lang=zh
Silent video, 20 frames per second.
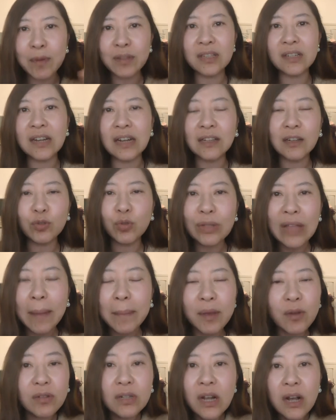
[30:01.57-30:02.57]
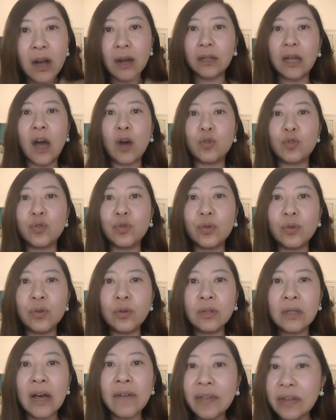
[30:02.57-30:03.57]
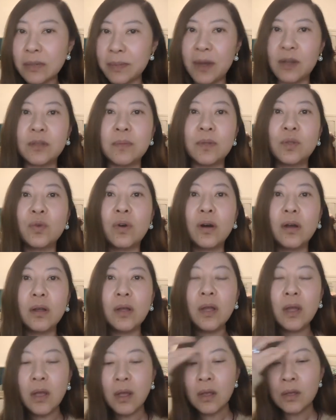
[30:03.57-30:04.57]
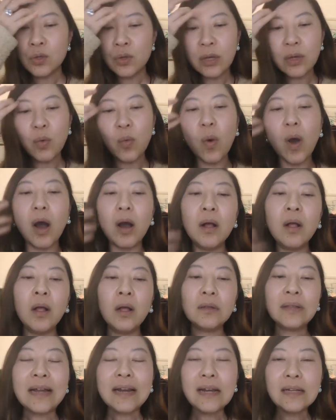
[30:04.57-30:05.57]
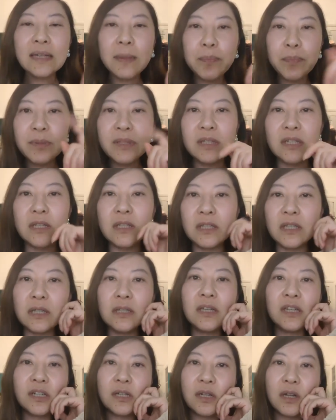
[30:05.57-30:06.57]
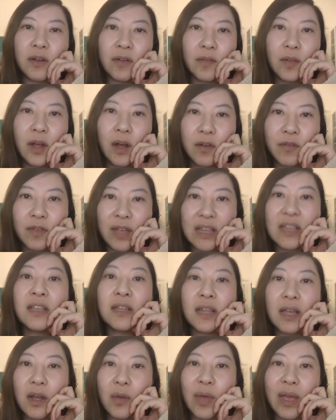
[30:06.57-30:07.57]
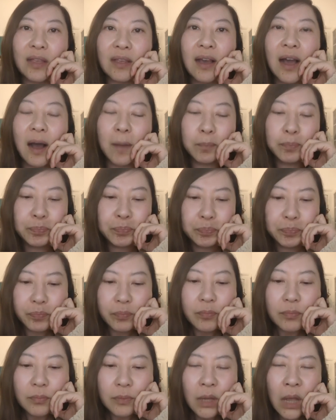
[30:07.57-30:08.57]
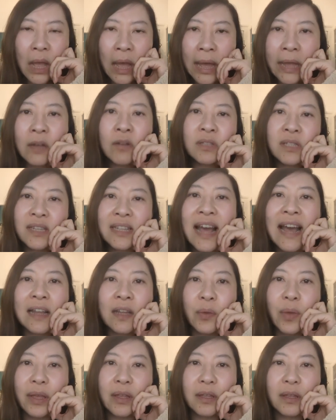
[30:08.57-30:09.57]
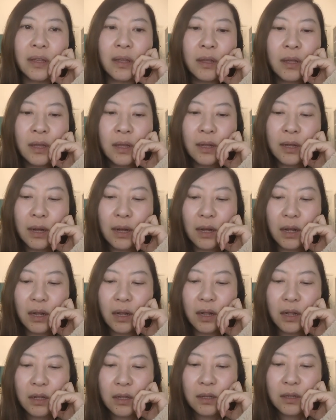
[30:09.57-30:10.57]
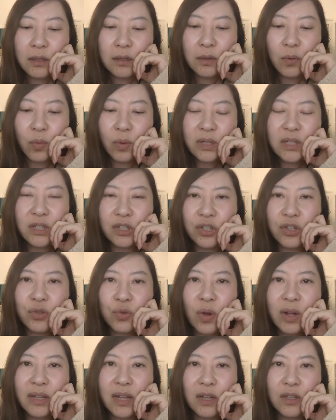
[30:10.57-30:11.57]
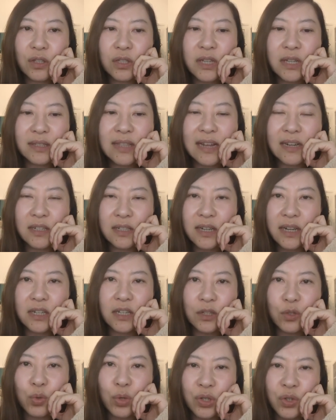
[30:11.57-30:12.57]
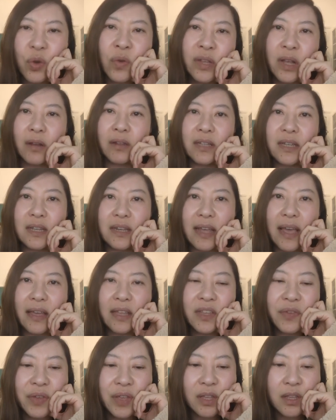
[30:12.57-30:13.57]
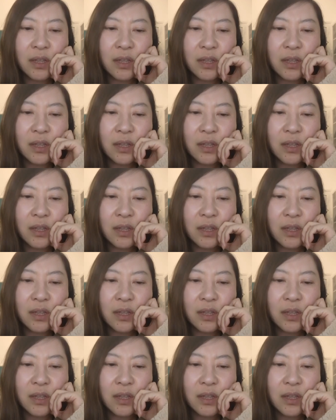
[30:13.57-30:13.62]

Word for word: boss 杀掉，对他没有任何的好处，他为什么要这么做？所以，我。当然，这不仅仅仅是呃唯一的一个原因啊，还有其他的原因。呃，我只是说呢，这但是这是最重要的一点，因为